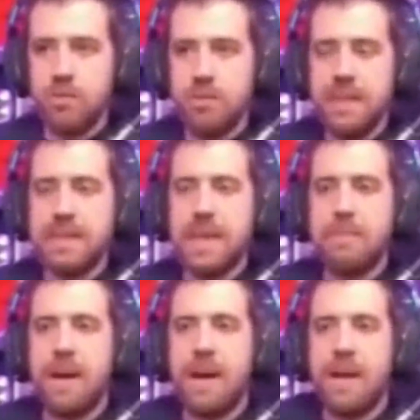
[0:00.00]
Mi
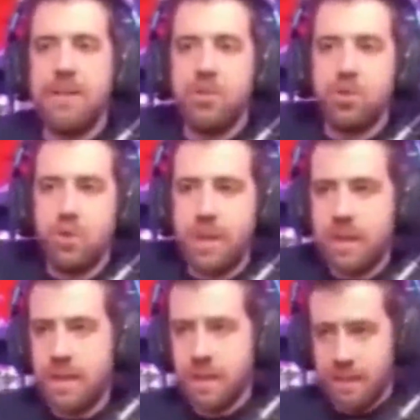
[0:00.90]
etapa en
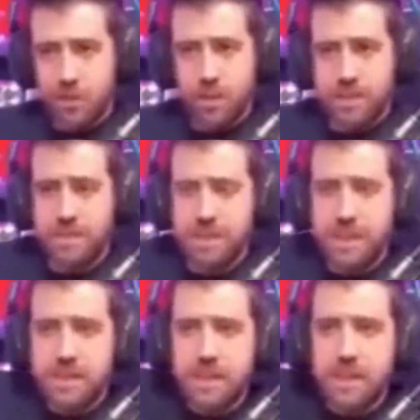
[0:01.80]
YouTube Creo que es
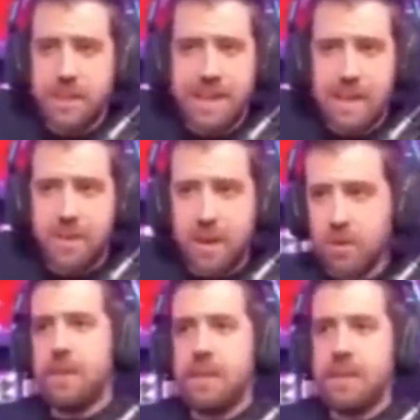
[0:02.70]
evidente que ha
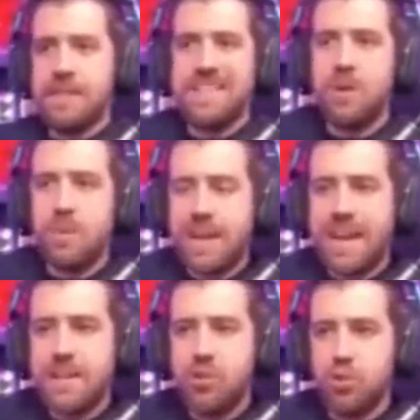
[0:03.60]
acabado y si
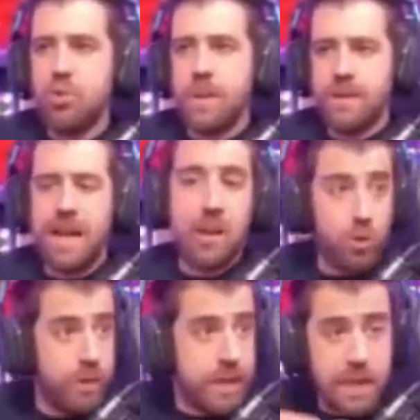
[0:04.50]
volviera a YouTube
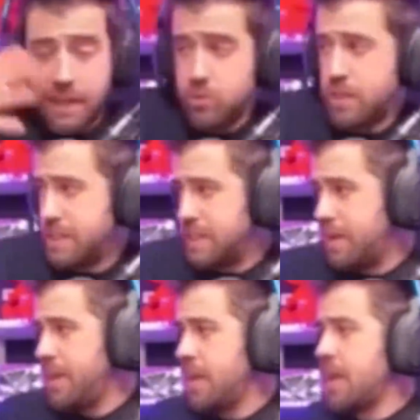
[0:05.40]
algún día, que nunca se
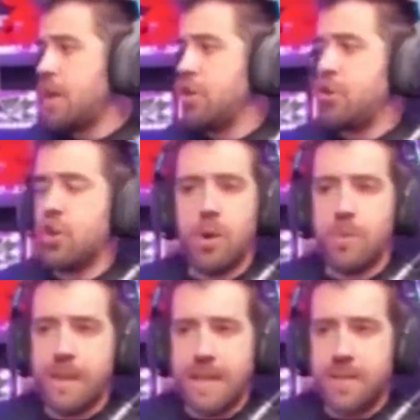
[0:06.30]
sabe, no
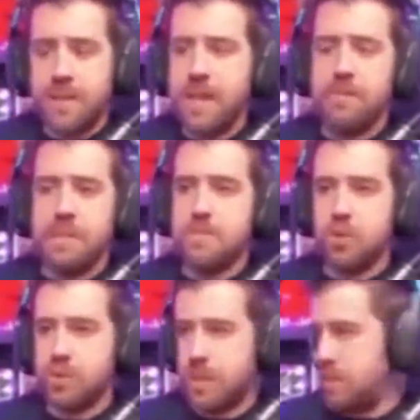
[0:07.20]
volvería a hacer el mismo
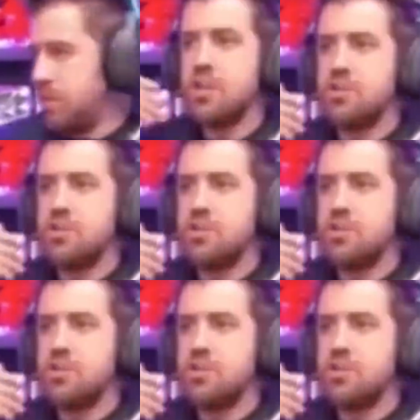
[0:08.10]
contenido.